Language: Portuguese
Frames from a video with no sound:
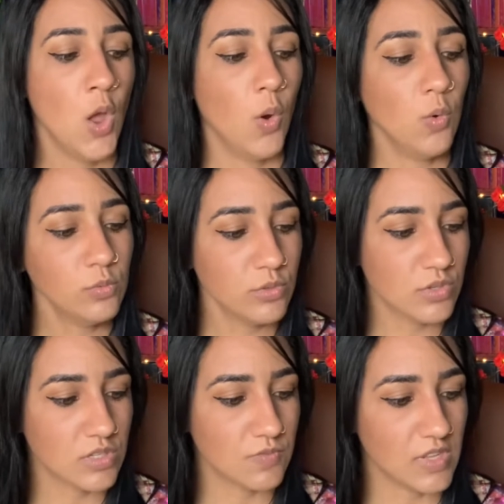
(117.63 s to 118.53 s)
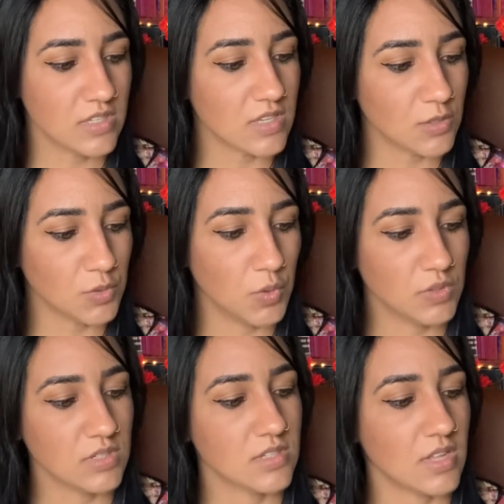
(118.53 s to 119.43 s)
Um dos
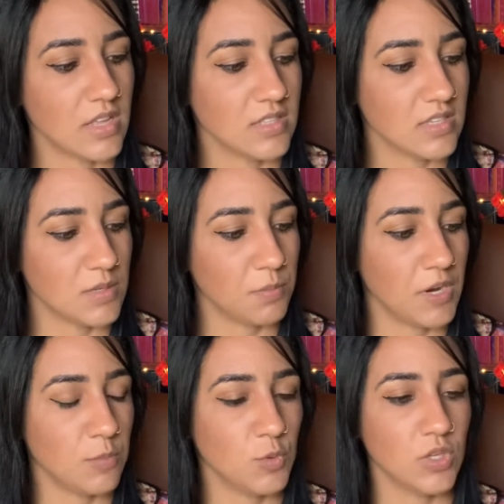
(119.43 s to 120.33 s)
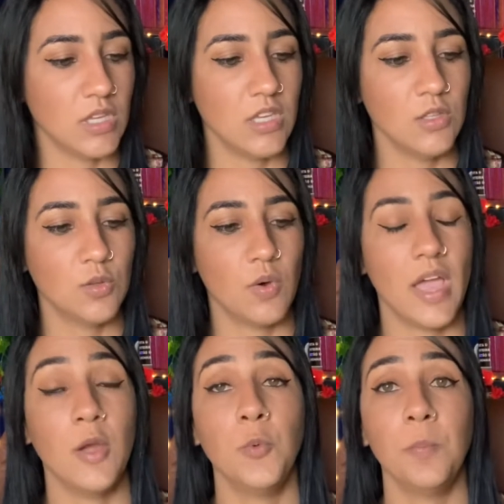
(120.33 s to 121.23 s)
vencedores, né, desse prêmio Kindle
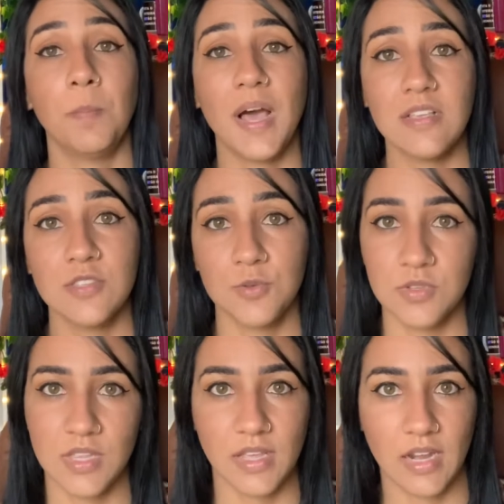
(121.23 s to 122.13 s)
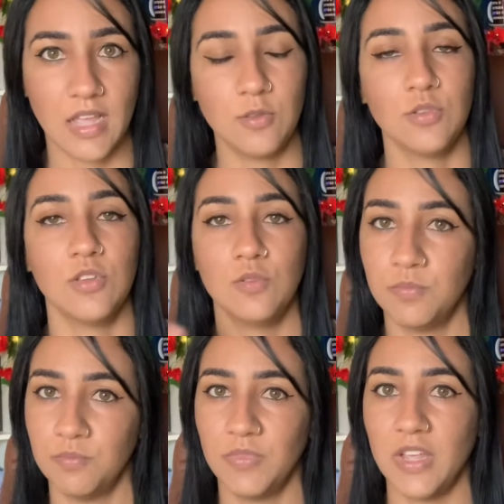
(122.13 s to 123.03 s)
é o Pássaro Secreto, que eu,
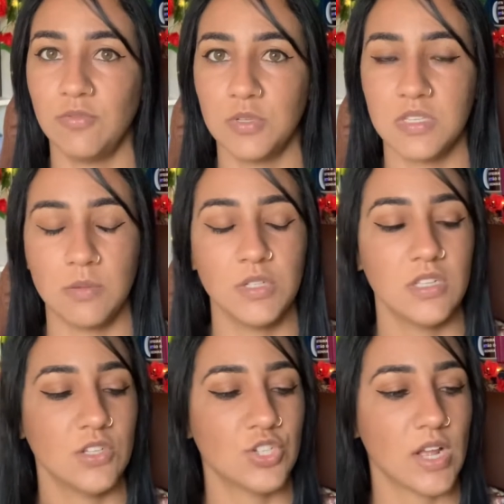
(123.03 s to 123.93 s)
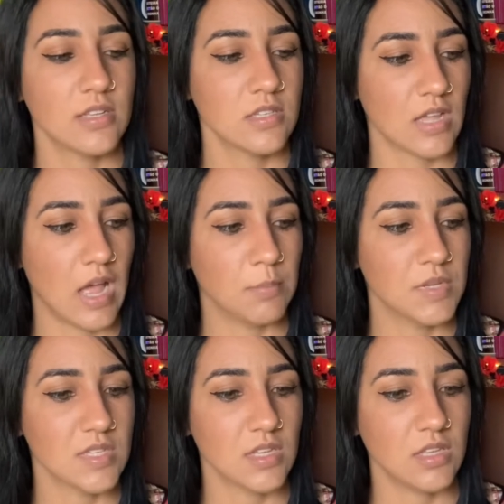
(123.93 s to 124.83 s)
né, vou sempre deixar as
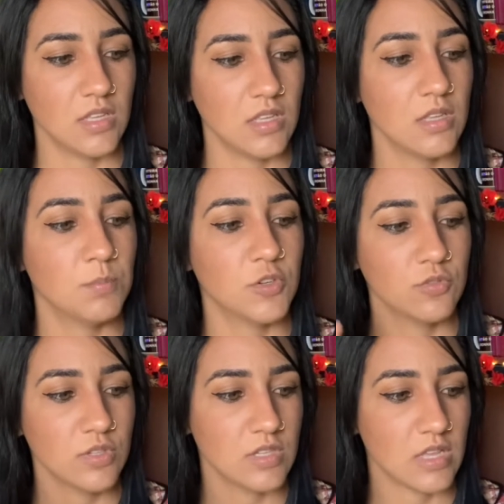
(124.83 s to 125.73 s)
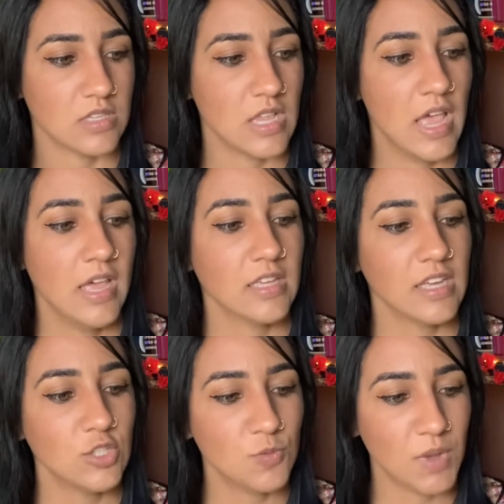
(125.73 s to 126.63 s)
capas aqui para vocês, que
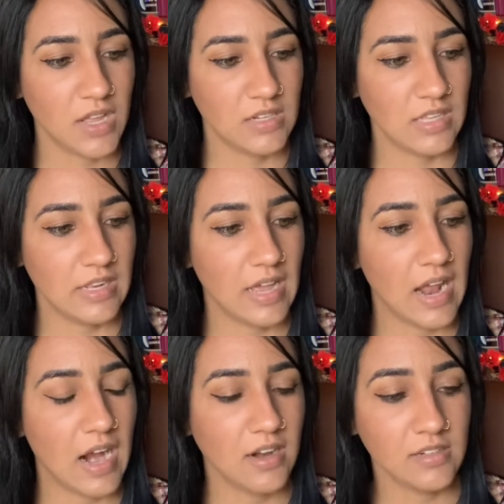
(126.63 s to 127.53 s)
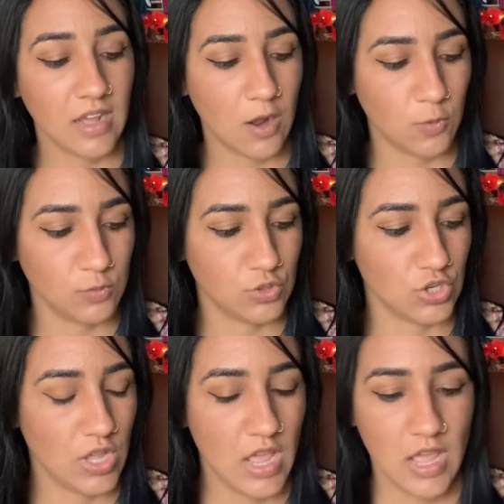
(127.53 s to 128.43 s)
é de Marília Arnaldi.